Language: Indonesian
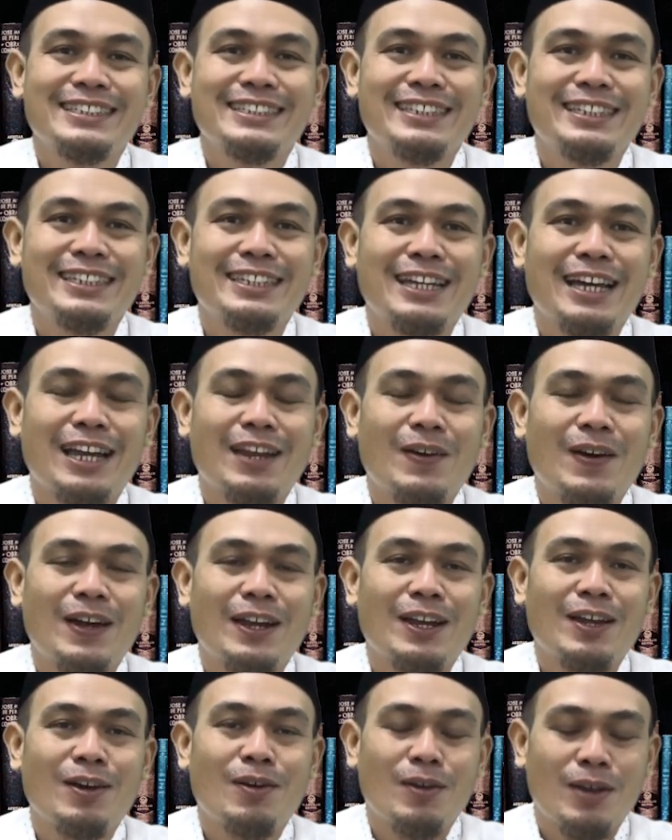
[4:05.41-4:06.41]
Jadi kalau
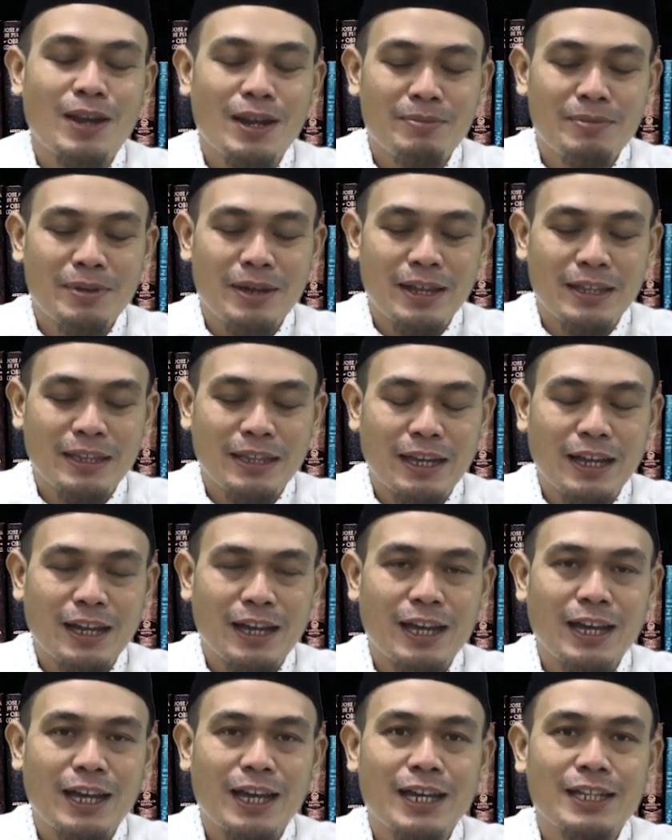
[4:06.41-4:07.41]
ada orang
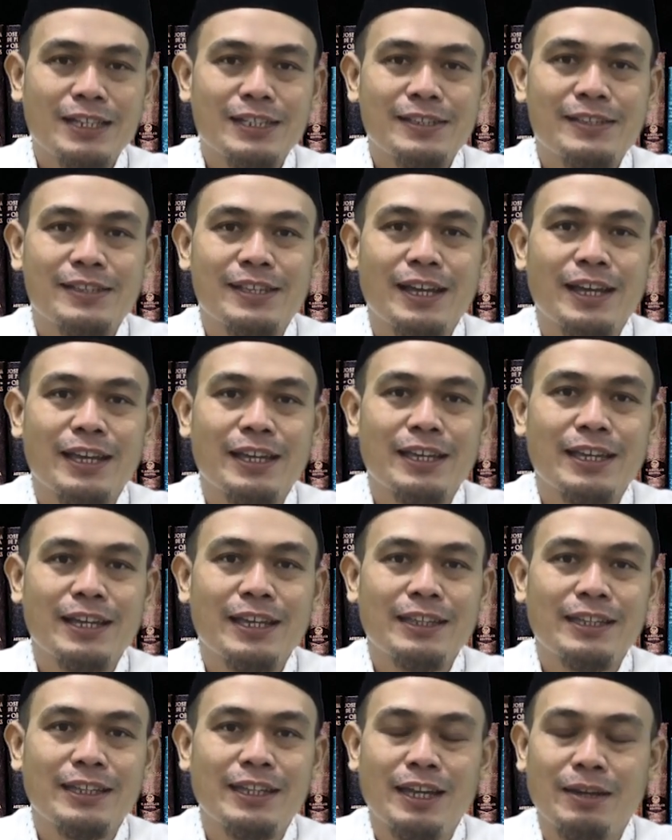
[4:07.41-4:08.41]
mengatakan
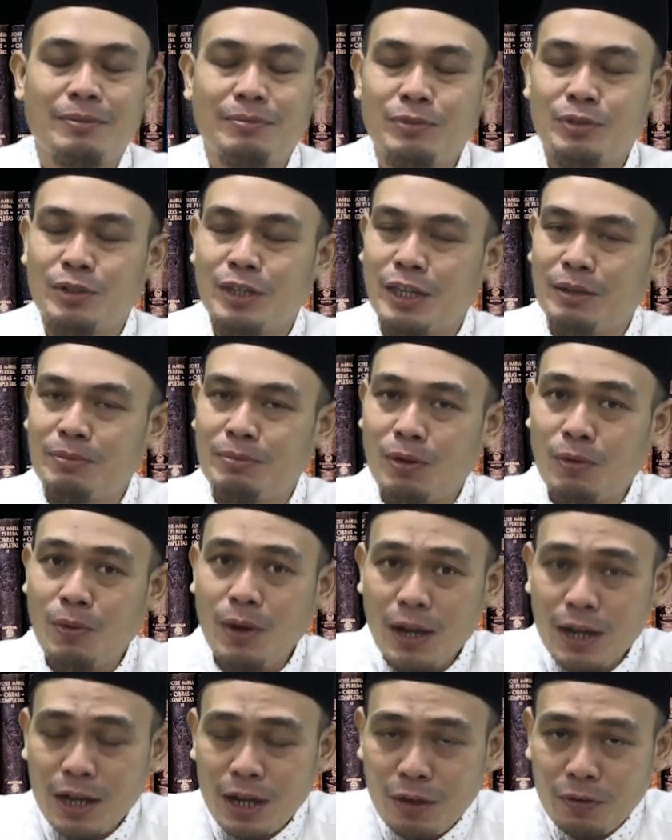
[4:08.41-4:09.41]
saya tidak mungkin
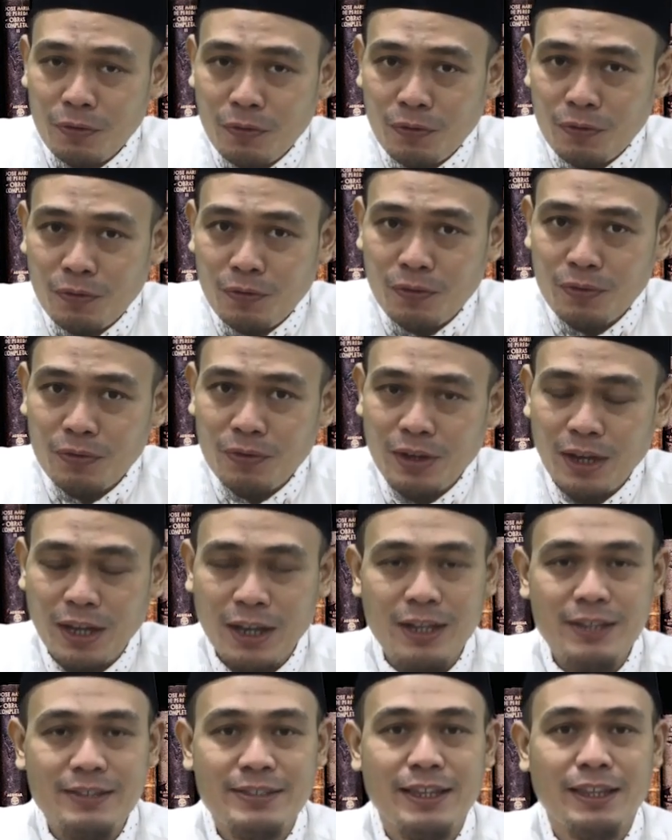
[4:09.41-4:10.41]
berwakaf
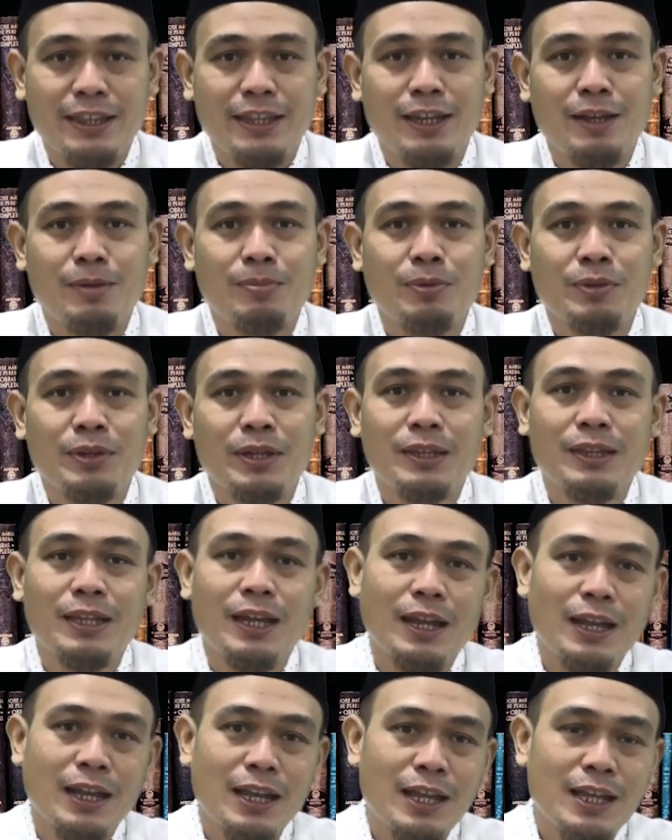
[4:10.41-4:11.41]
karena saya tidak punya
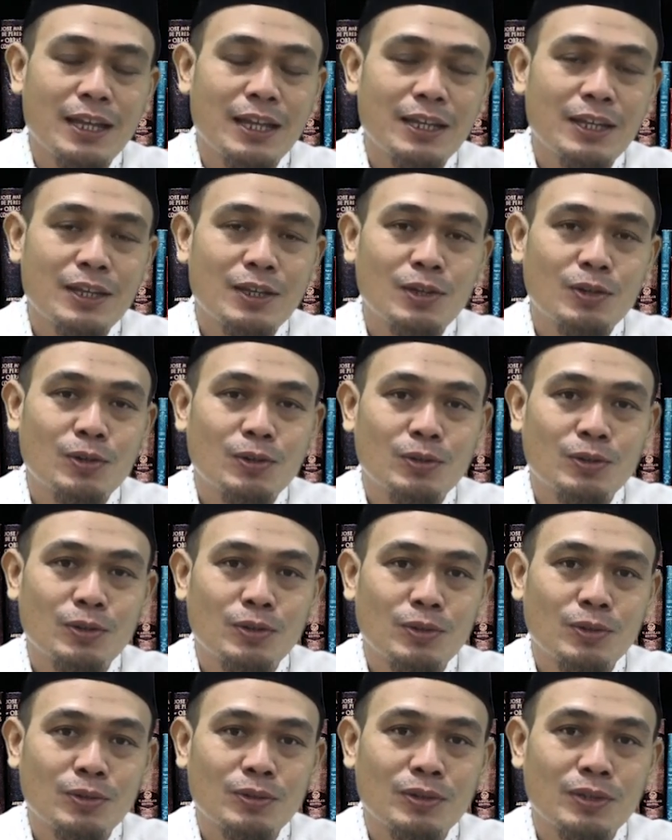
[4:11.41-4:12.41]
tanah
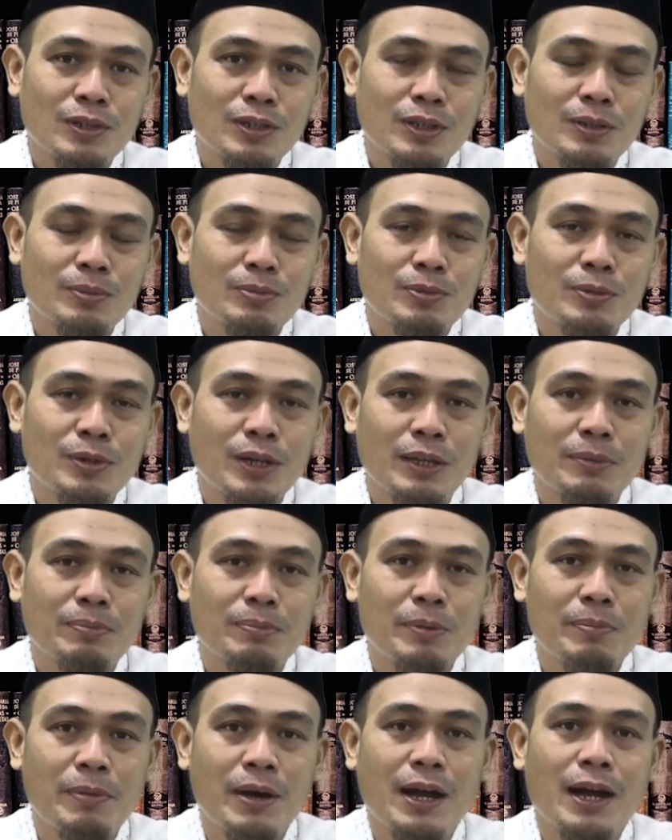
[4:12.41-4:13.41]
untuk
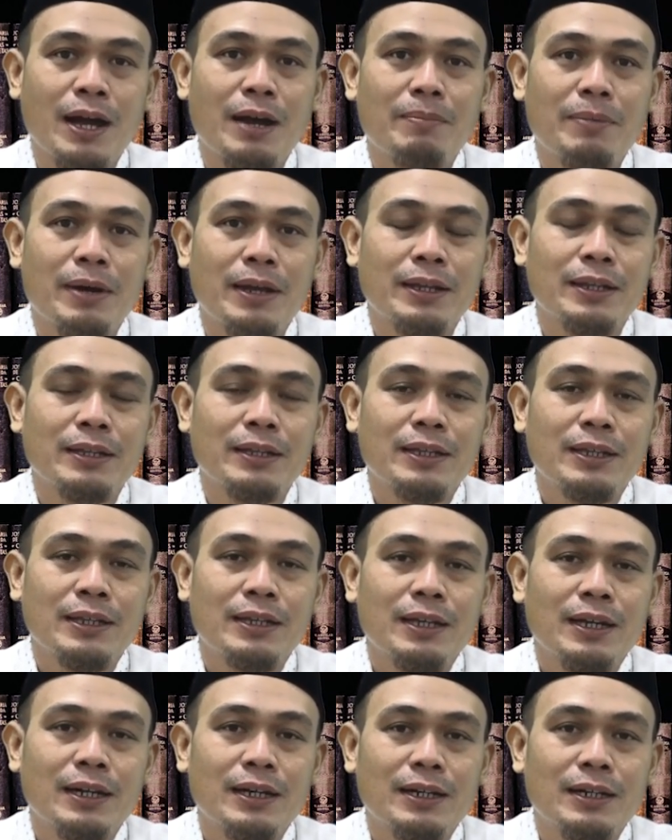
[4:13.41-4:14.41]
dibuat pemakaman
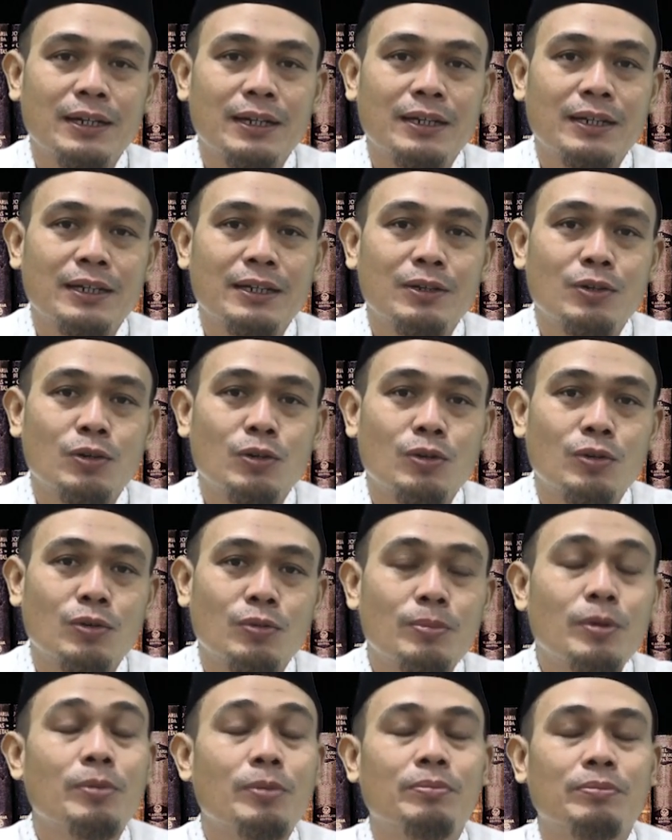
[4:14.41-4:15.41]

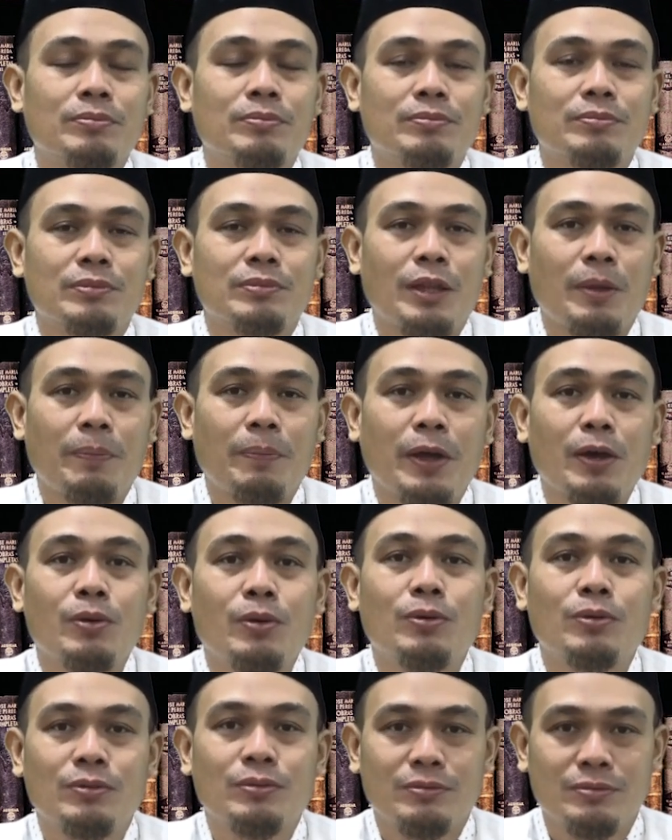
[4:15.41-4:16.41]
uh, umum
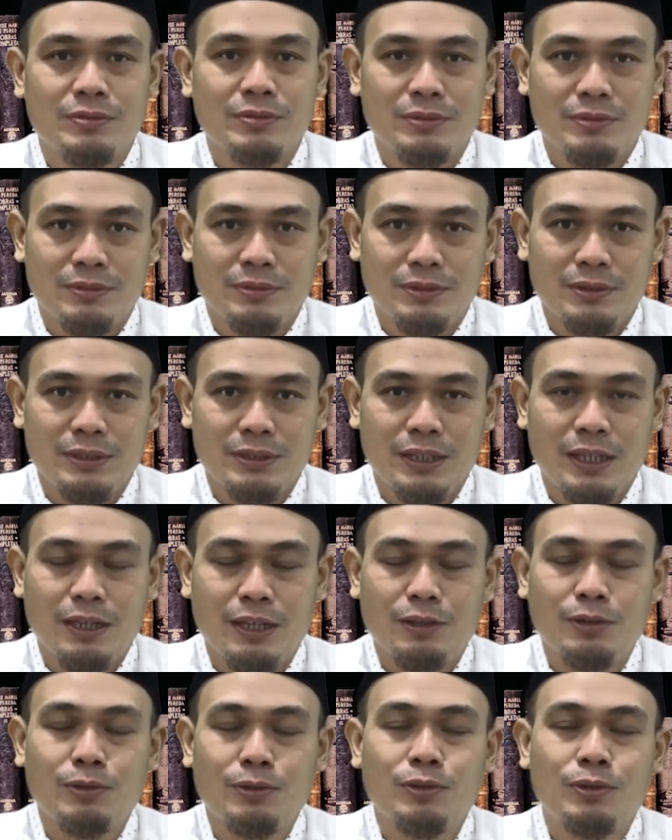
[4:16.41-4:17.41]
TPU
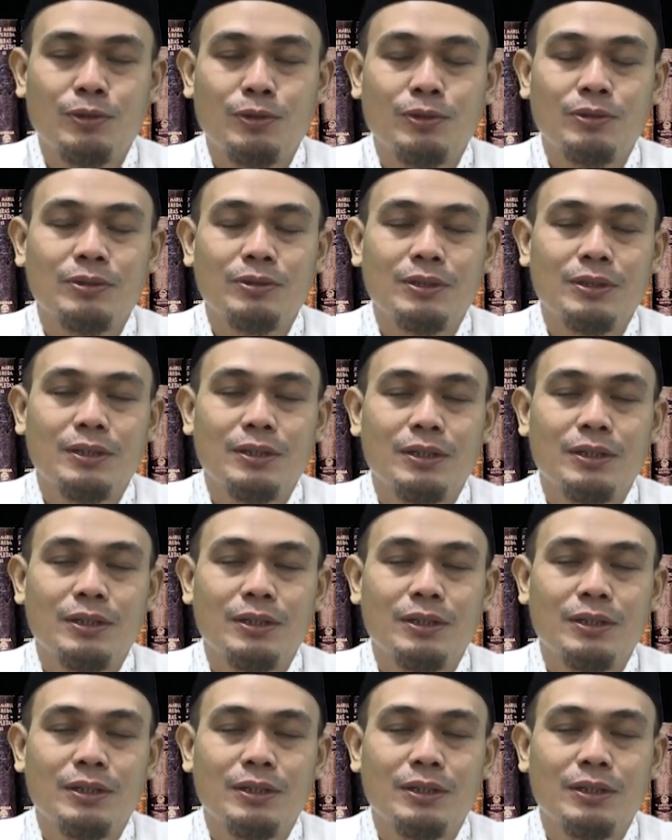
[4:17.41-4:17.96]
yaitu untuk